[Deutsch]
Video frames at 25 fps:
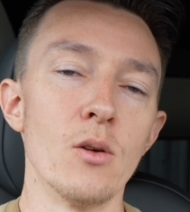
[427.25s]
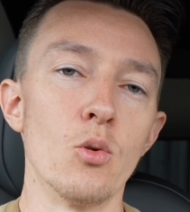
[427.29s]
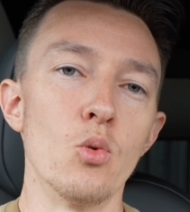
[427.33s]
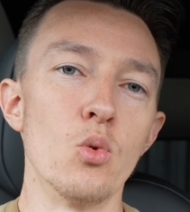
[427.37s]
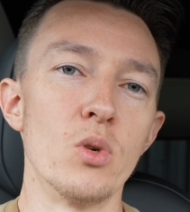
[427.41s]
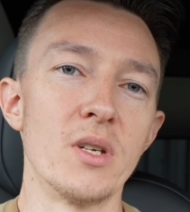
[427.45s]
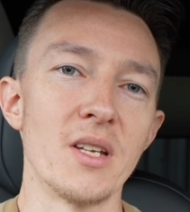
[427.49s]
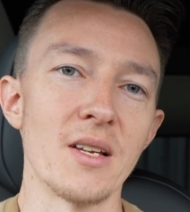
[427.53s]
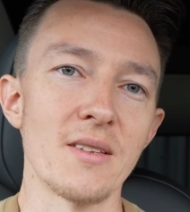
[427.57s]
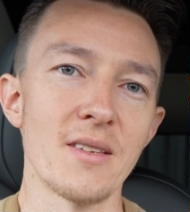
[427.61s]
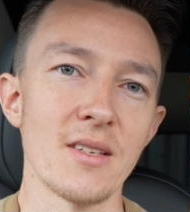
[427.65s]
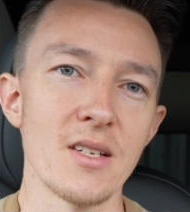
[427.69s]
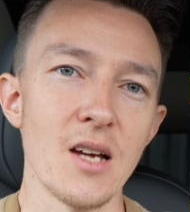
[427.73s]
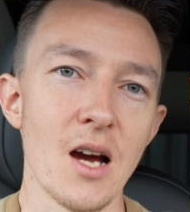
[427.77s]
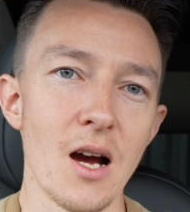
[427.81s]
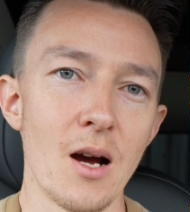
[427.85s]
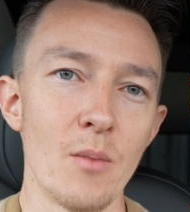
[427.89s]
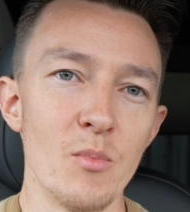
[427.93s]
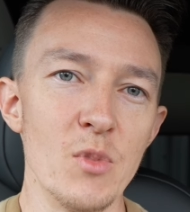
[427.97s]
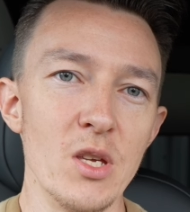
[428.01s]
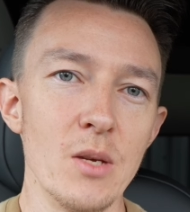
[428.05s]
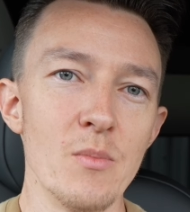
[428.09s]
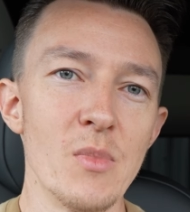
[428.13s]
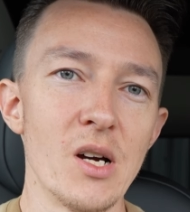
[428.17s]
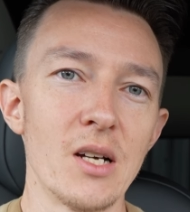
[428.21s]
und das
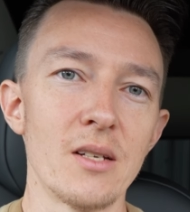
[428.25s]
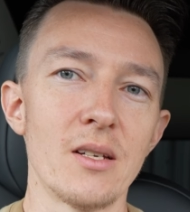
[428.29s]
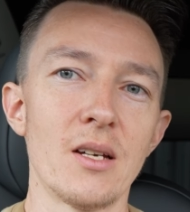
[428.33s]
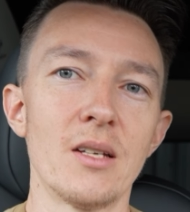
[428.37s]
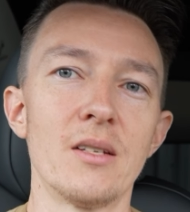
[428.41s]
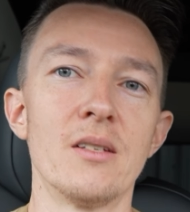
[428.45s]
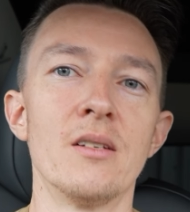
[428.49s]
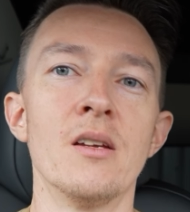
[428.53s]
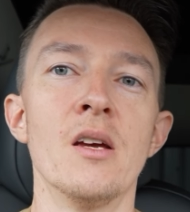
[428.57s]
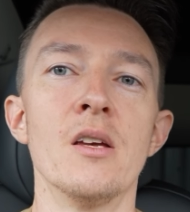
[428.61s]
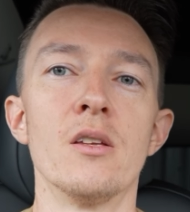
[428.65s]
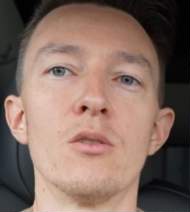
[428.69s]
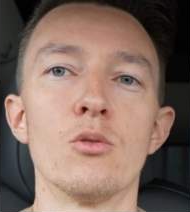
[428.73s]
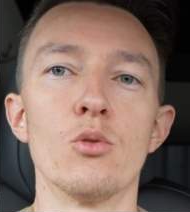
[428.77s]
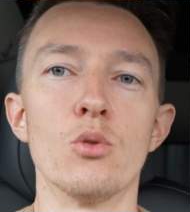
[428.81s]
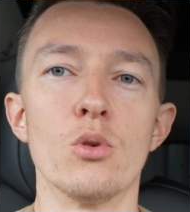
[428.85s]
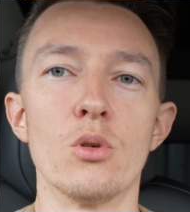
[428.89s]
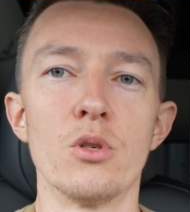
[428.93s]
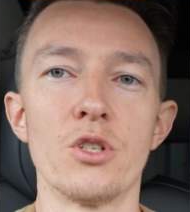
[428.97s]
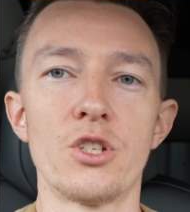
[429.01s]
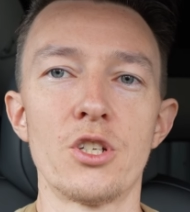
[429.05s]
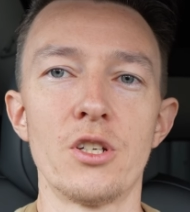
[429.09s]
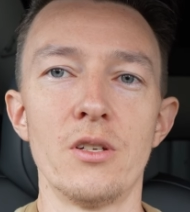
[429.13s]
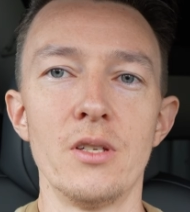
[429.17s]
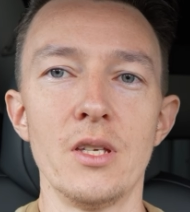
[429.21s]
kam immer dann
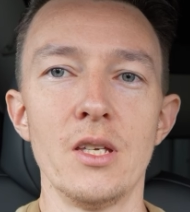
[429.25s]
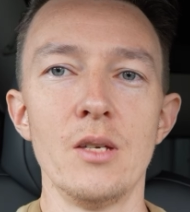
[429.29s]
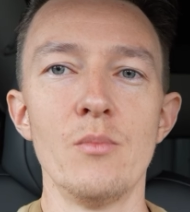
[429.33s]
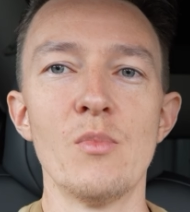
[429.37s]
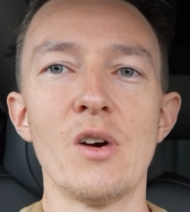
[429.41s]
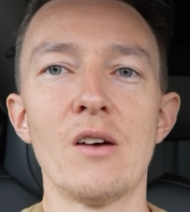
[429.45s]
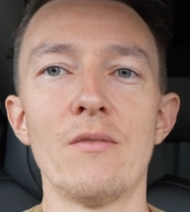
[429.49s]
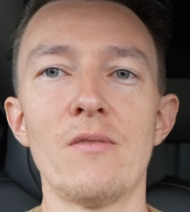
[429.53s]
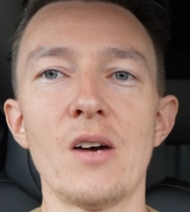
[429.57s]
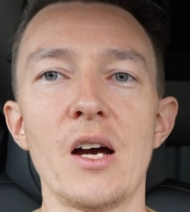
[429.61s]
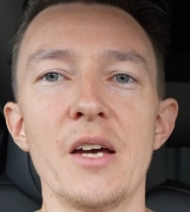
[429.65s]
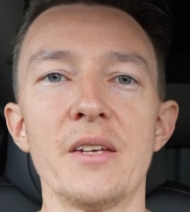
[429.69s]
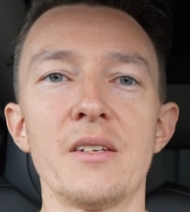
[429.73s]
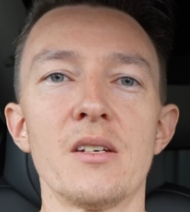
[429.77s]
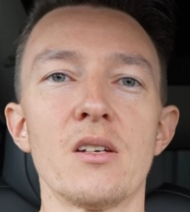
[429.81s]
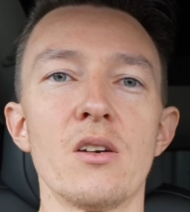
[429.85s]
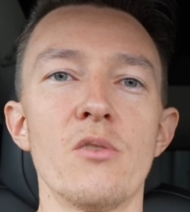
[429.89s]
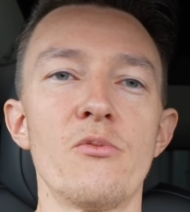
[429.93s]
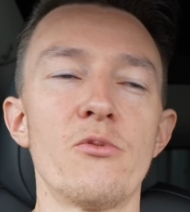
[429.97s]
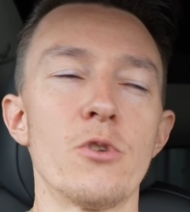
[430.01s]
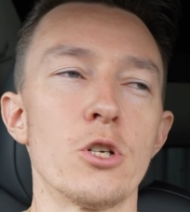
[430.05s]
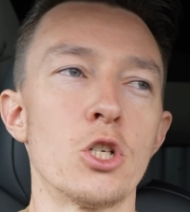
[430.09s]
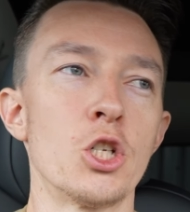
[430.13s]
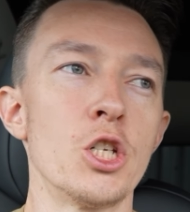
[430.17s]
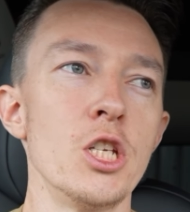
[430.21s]
durch immer
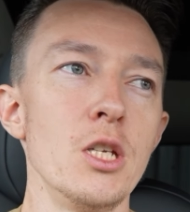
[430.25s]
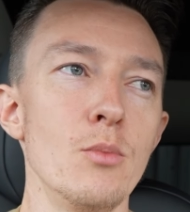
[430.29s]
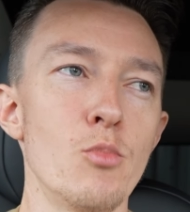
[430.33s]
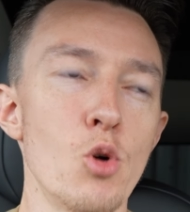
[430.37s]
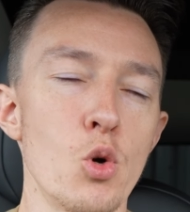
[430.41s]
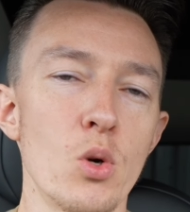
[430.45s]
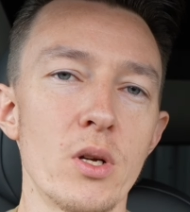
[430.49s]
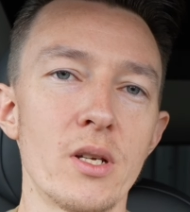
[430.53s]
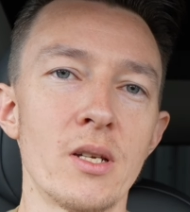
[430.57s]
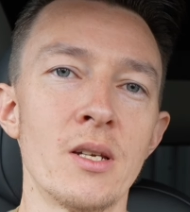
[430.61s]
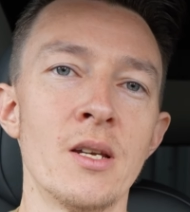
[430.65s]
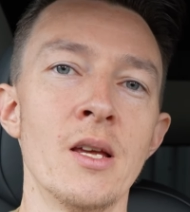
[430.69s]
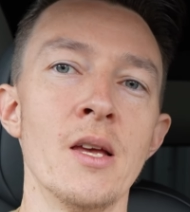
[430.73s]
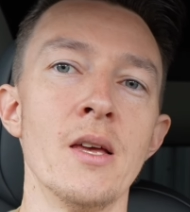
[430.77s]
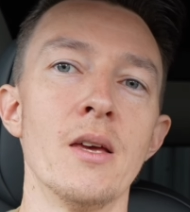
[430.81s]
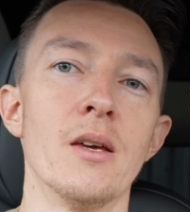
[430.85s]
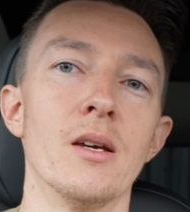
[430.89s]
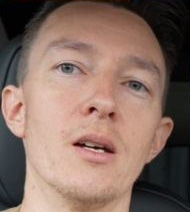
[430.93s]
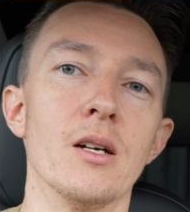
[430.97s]
weitere Verschiebungen.